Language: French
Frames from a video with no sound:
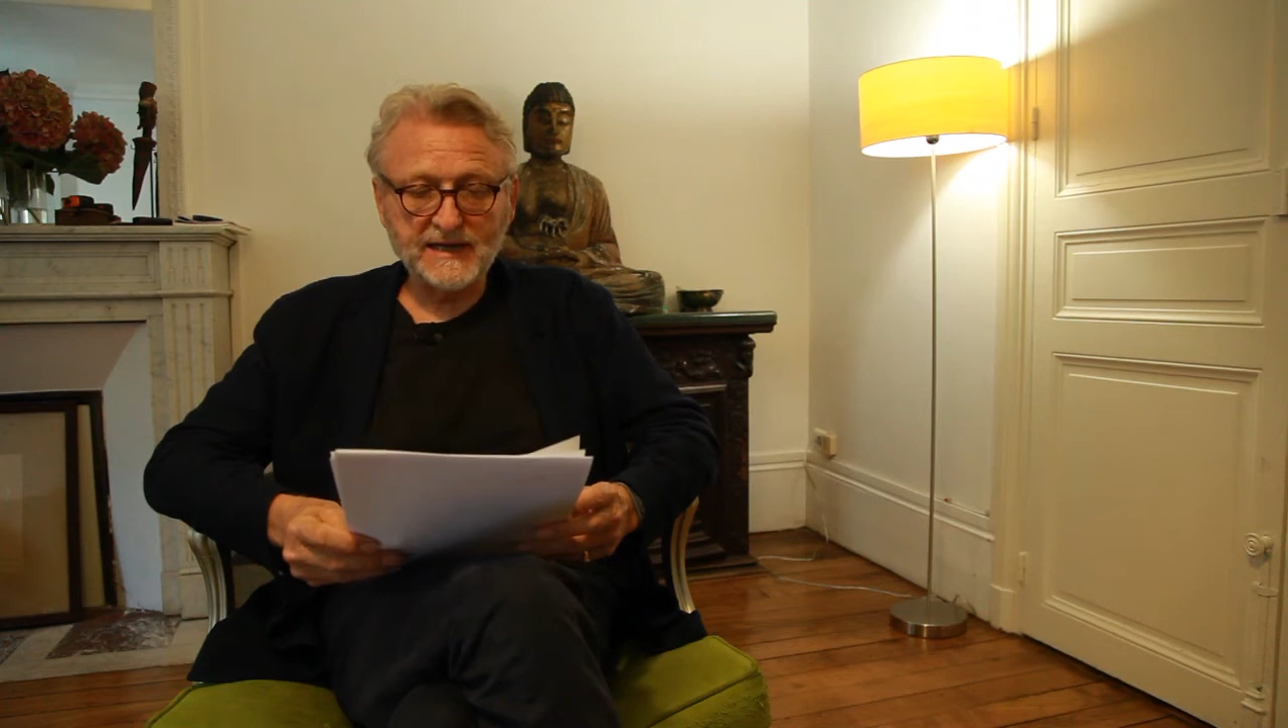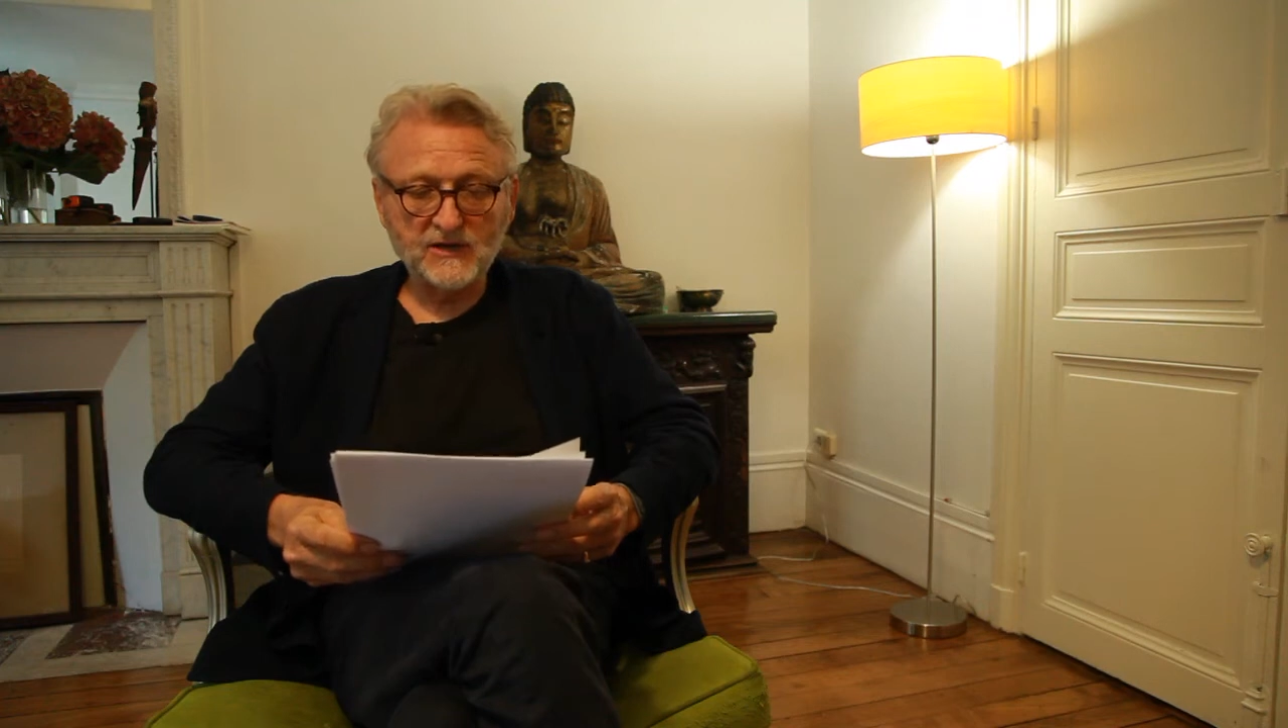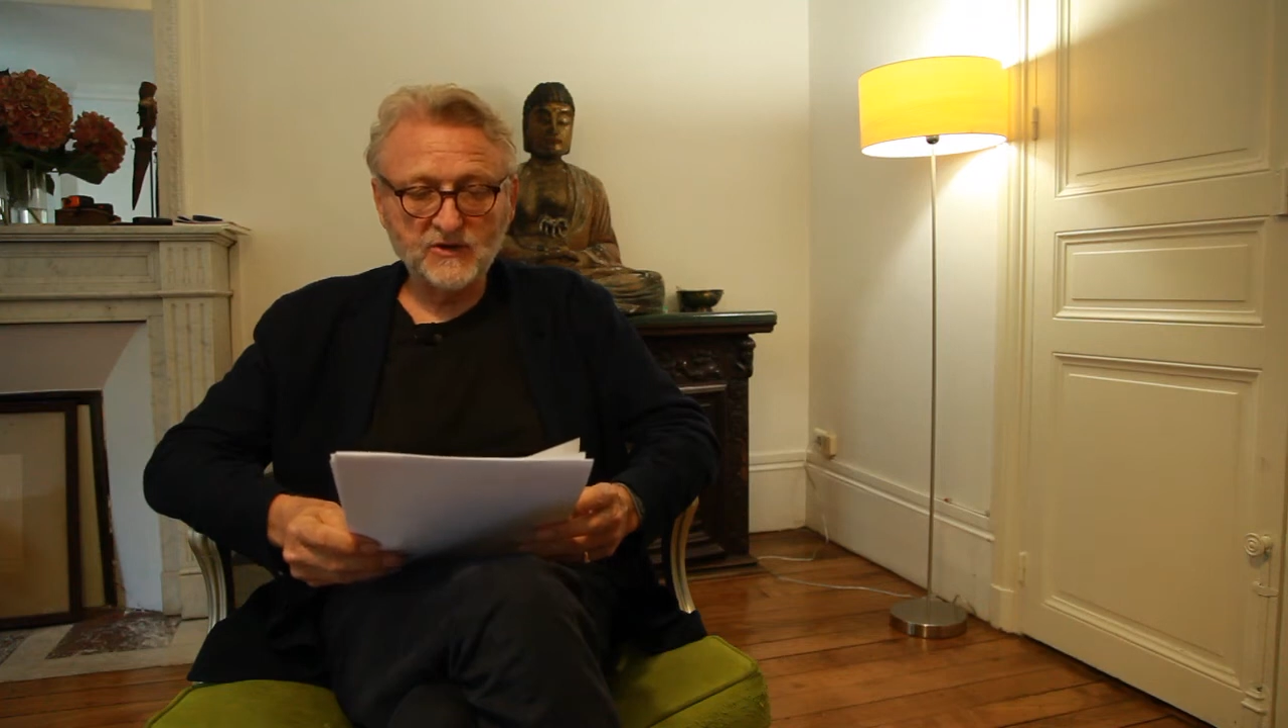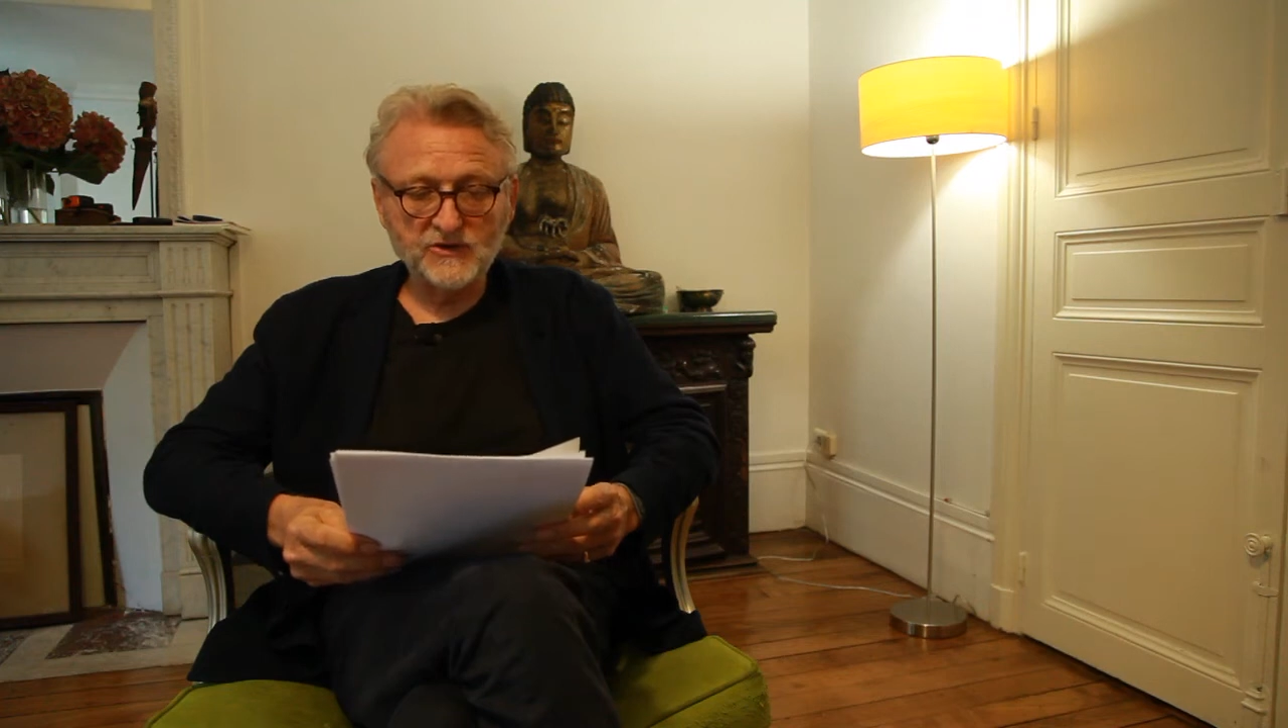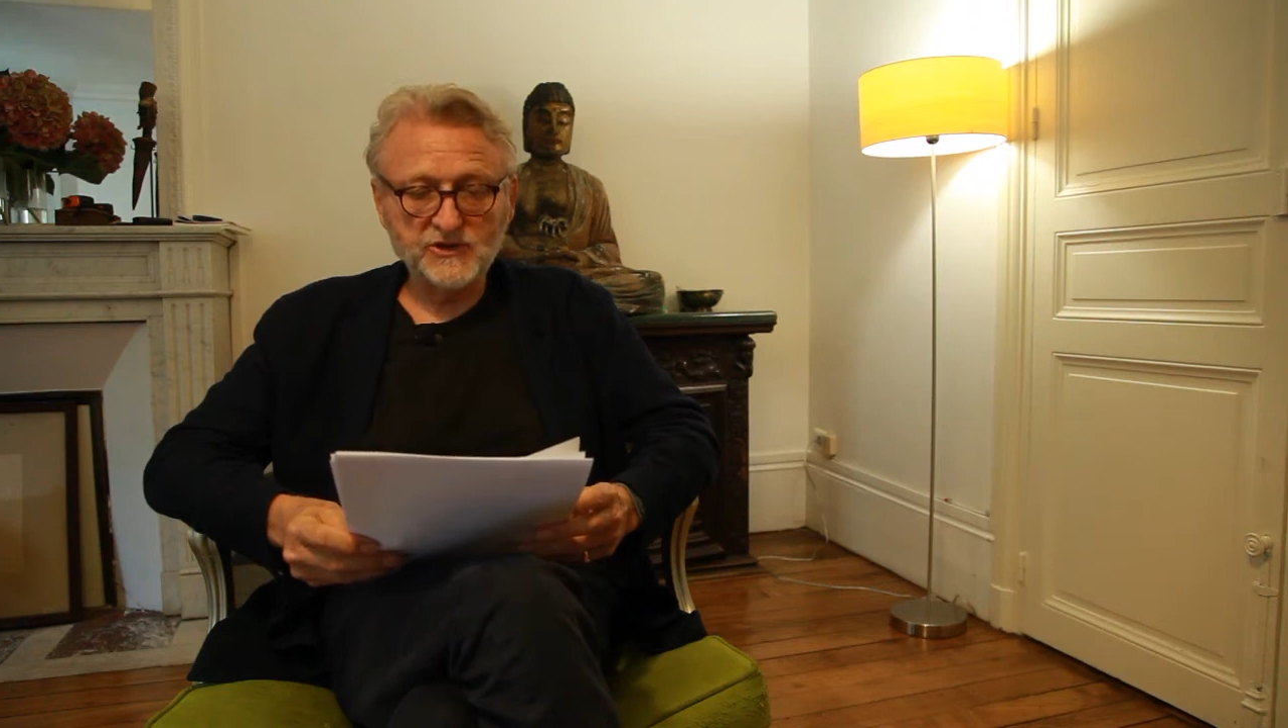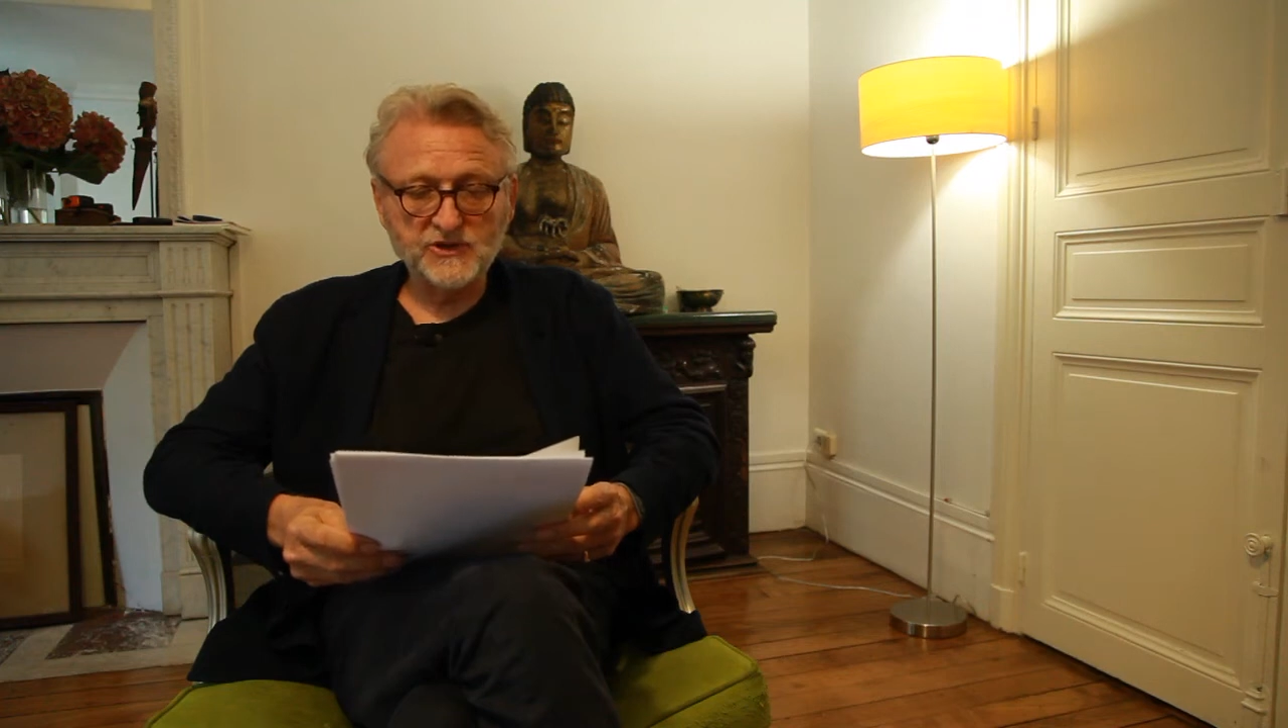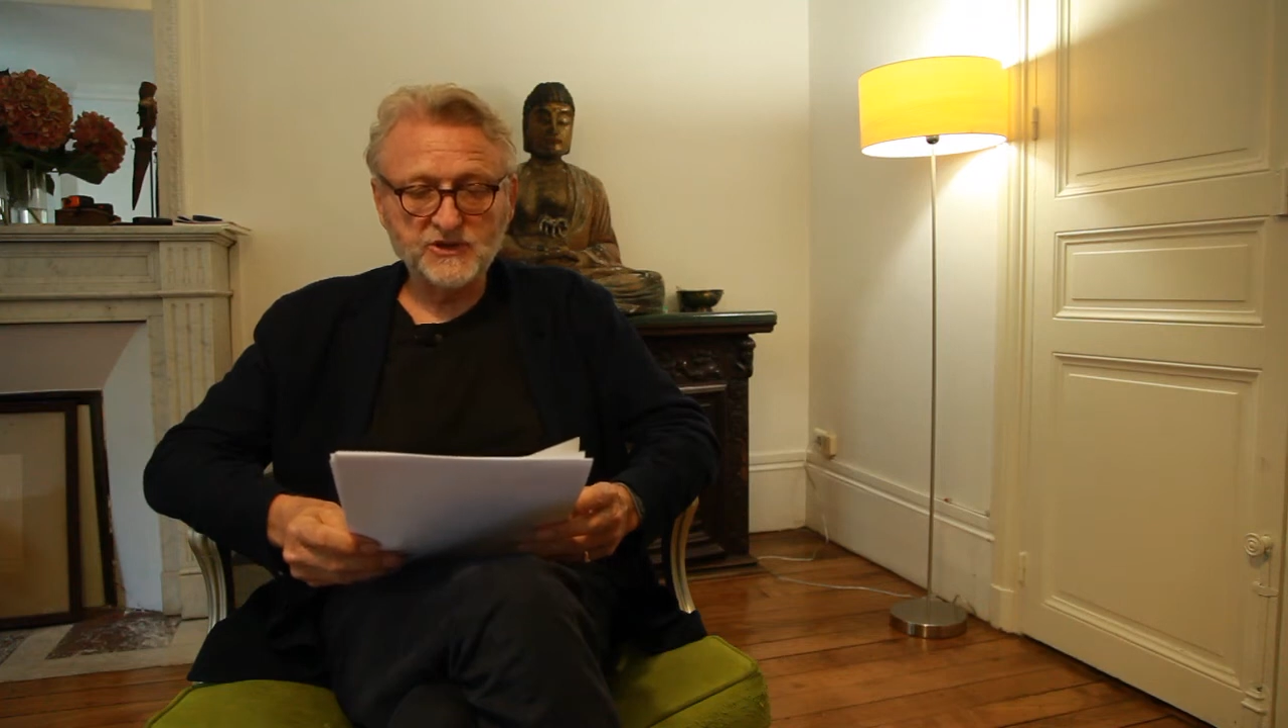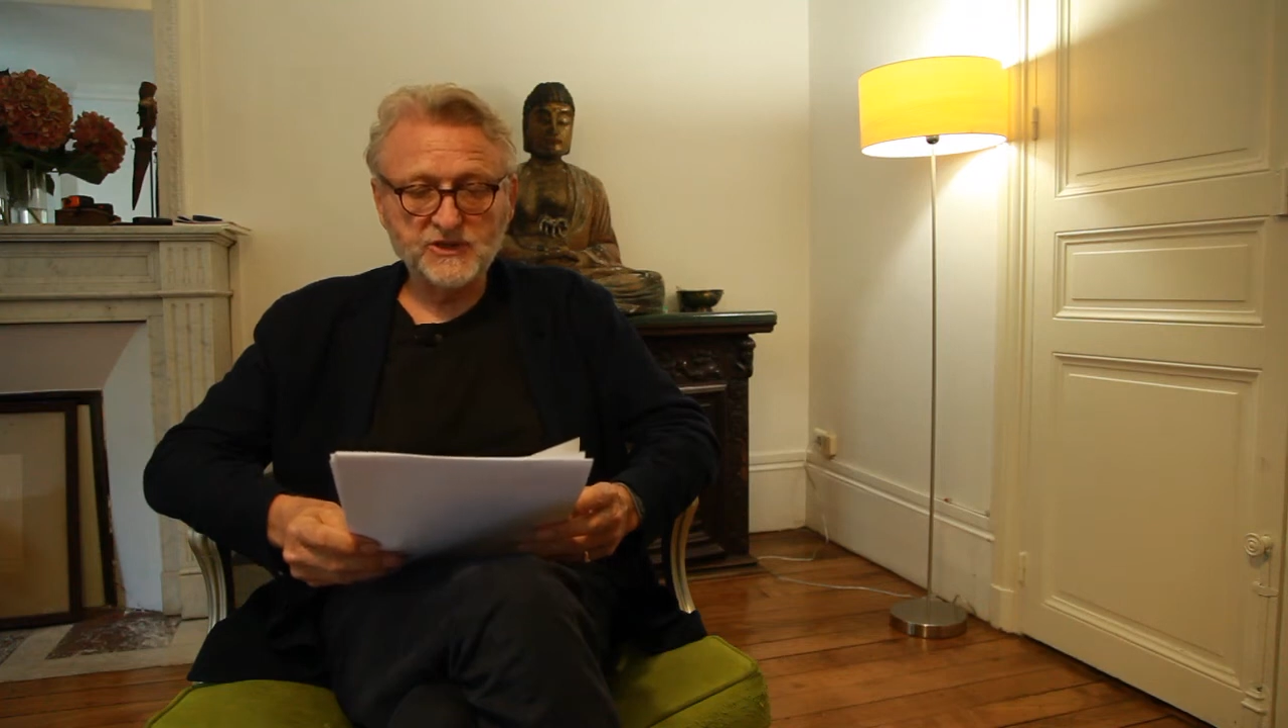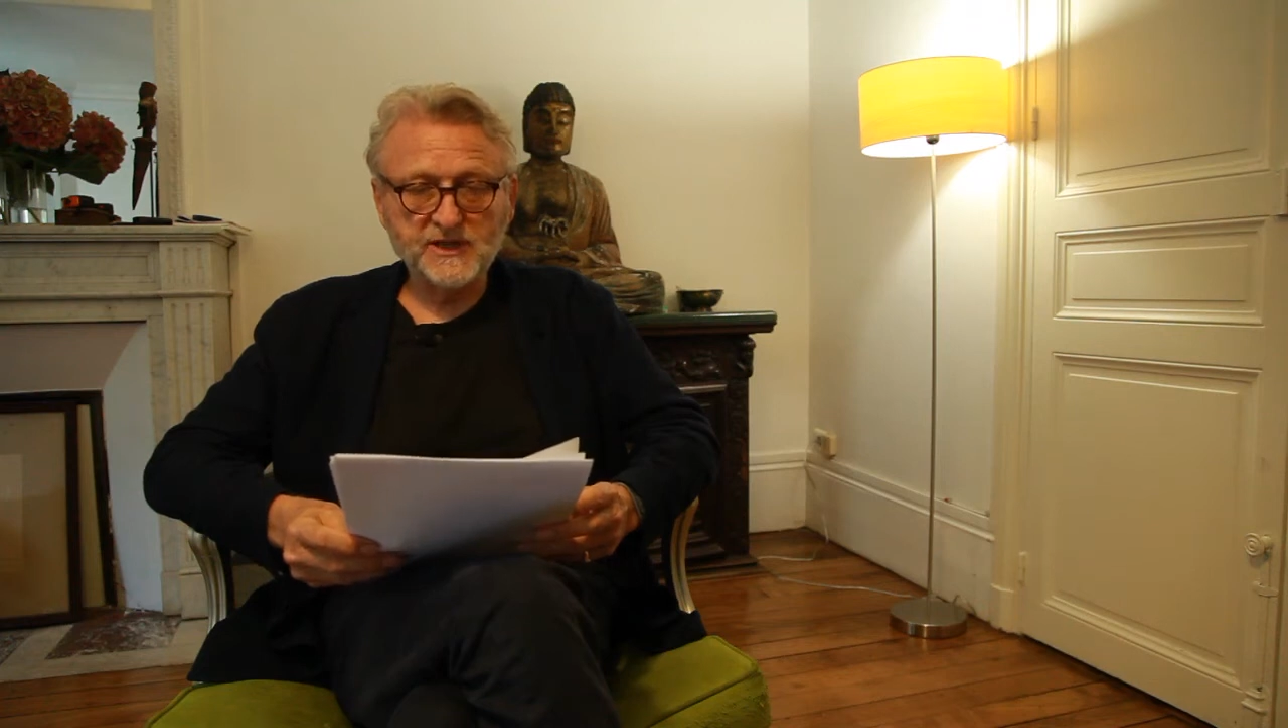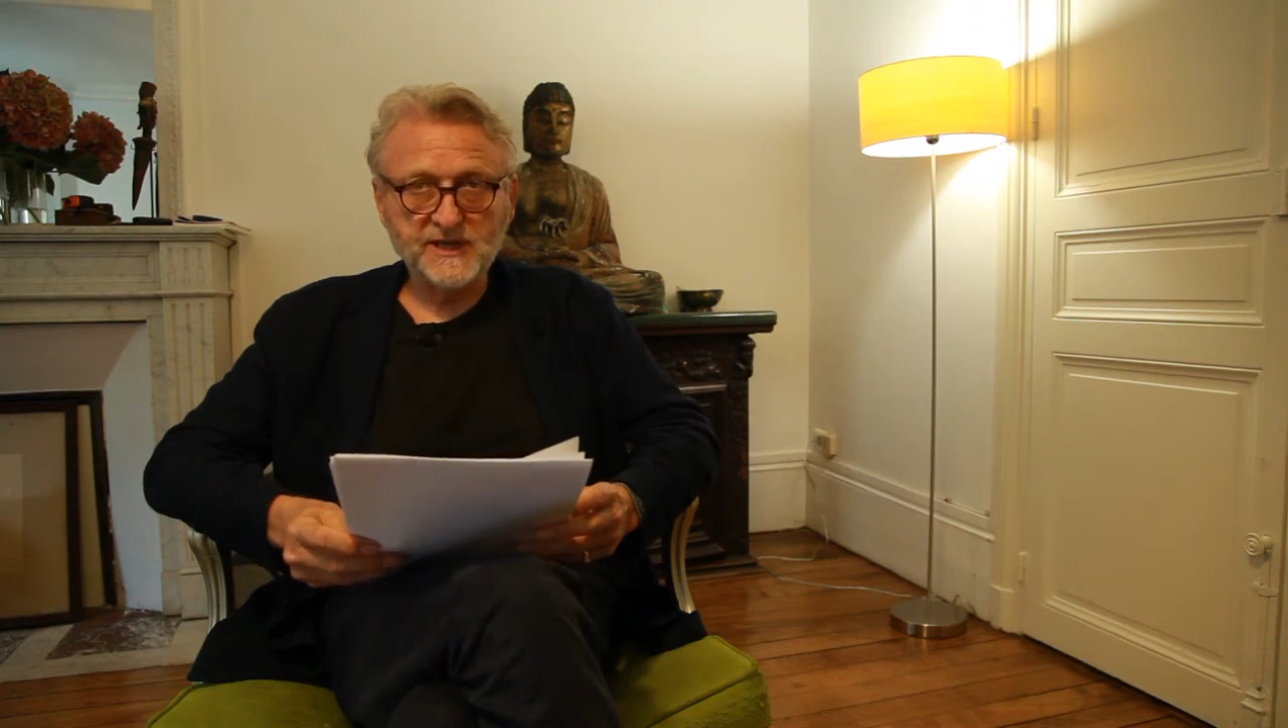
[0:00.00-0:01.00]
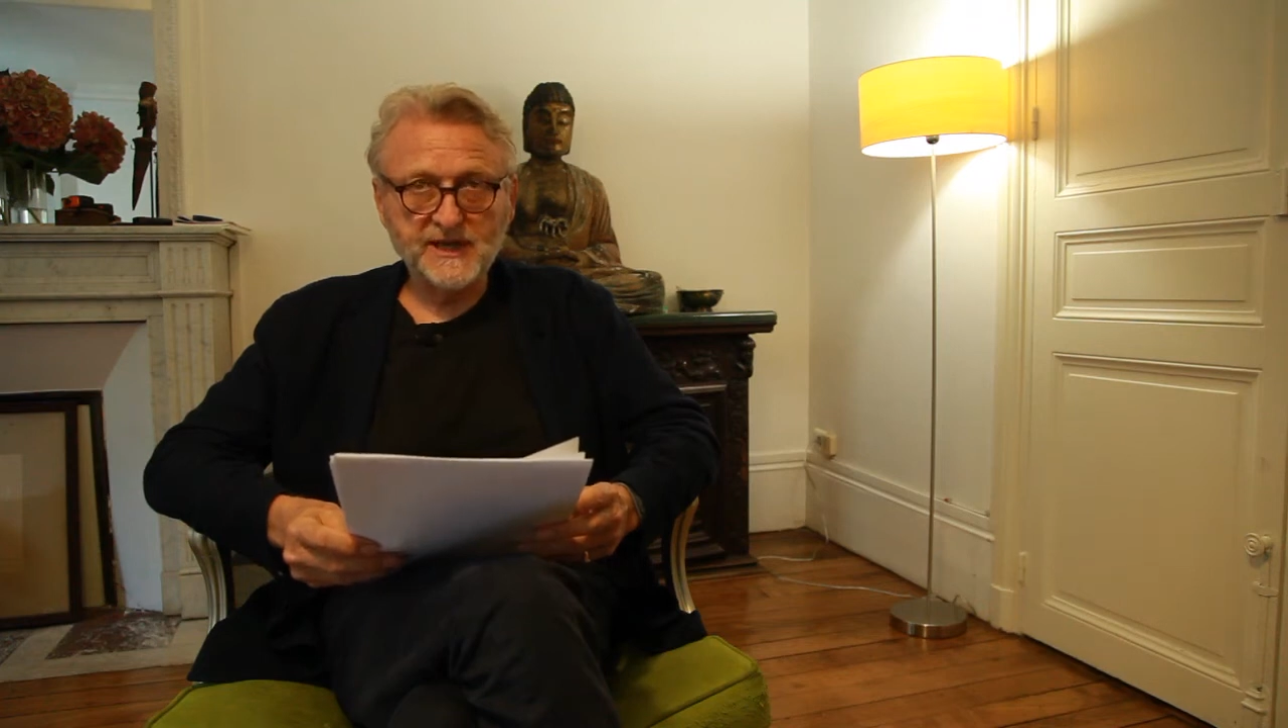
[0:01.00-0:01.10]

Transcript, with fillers: cloche